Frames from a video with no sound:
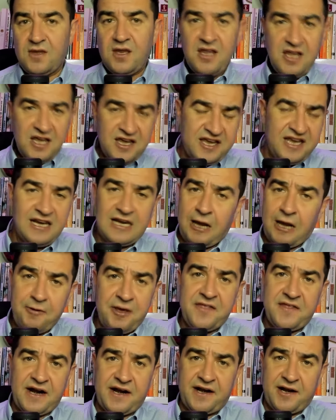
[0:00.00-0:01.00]
Gil
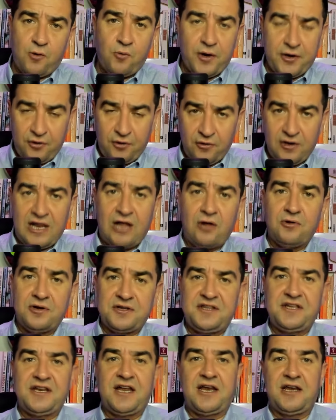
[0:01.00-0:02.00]
Lavedra, recuerdo, del lado de
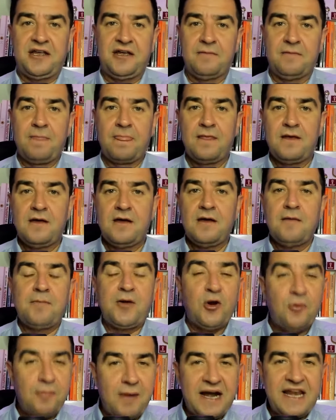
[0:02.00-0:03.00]
Tinelli,
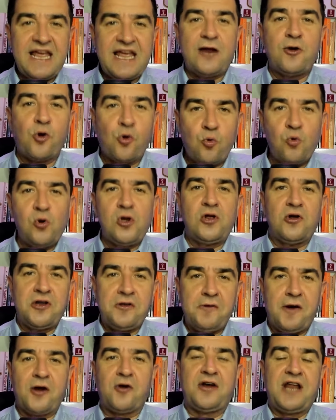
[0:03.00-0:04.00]
pero Mariano Culio
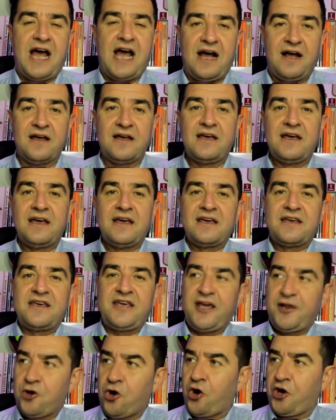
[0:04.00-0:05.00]
Olivarona
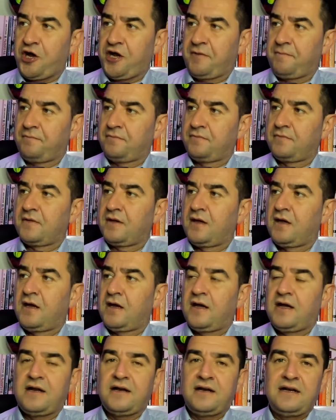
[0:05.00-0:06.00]
quien hoy
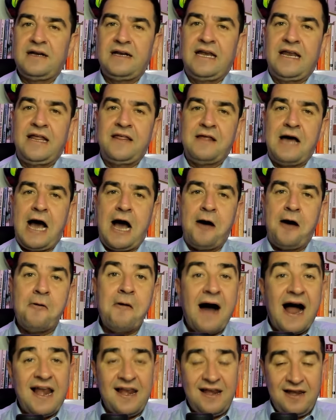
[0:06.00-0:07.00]
le da
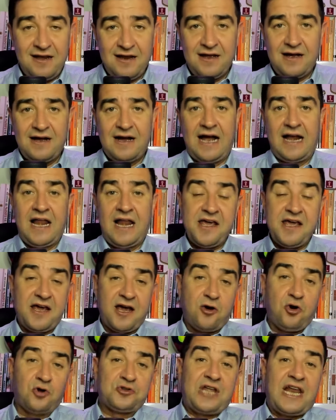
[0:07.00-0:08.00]
aval a la
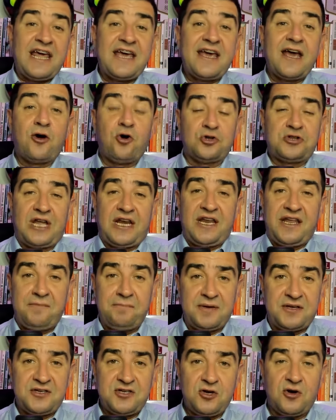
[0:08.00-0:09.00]
IGJ, la IGJ, la
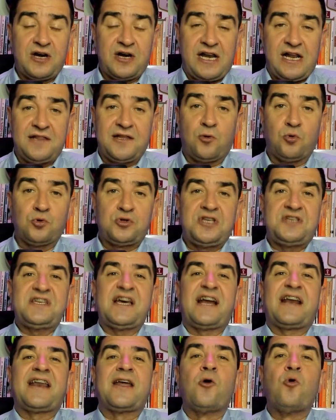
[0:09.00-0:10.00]
Inspección General de
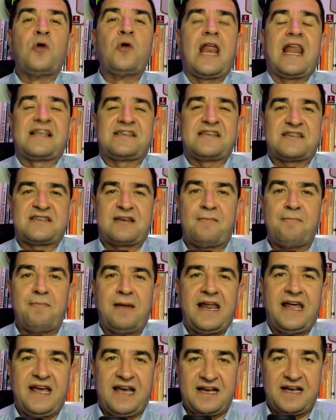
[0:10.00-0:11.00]
Justicia, regula las
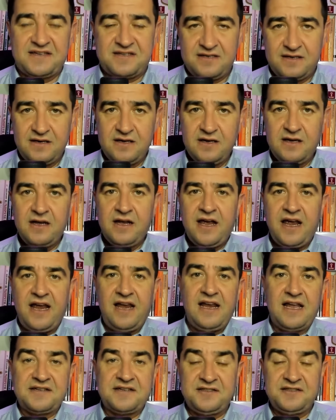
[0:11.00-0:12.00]
asambleas
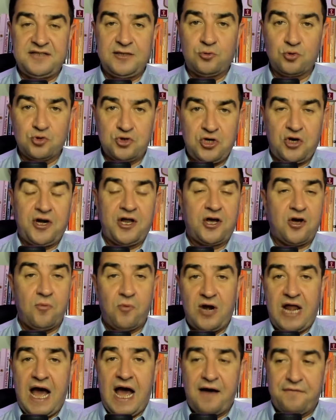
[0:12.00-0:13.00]
en las instituciones
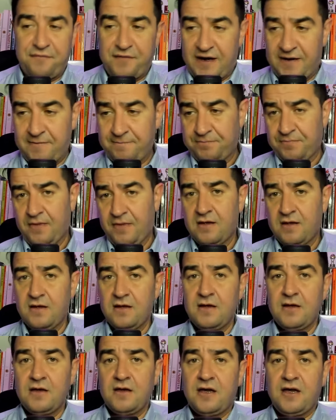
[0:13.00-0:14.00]
como la AFA,
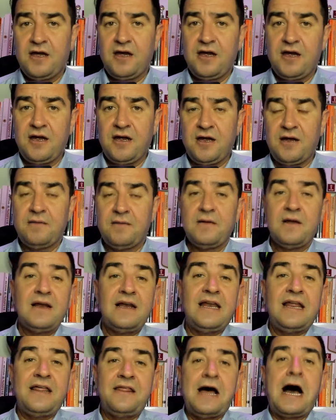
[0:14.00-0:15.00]
eh,
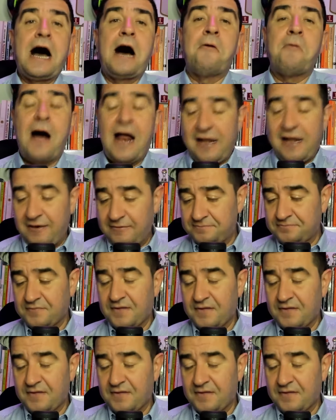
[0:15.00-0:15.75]
le da aval